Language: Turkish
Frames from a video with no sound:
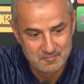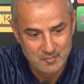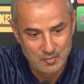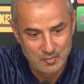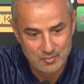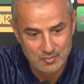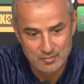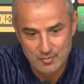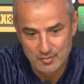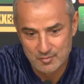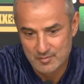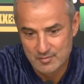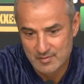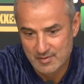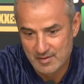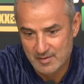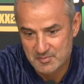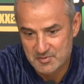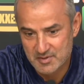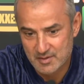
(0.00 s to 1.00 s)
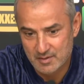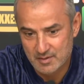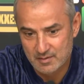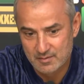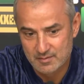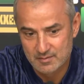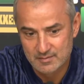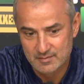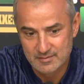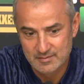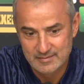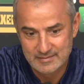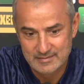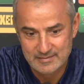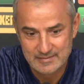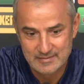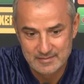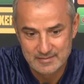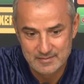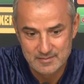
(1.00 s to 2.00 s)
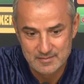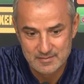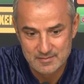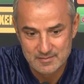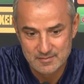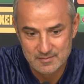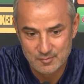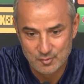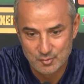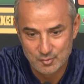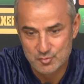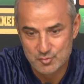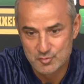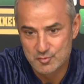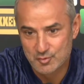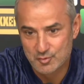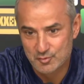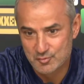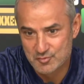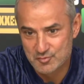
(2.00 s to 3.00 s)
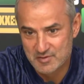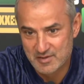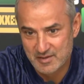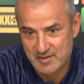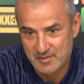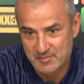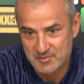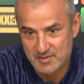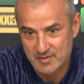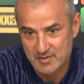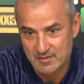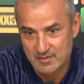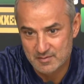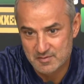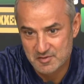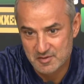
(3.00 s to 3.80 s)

onda 10 on da yapsak, e, 30'da 30 da yapsak,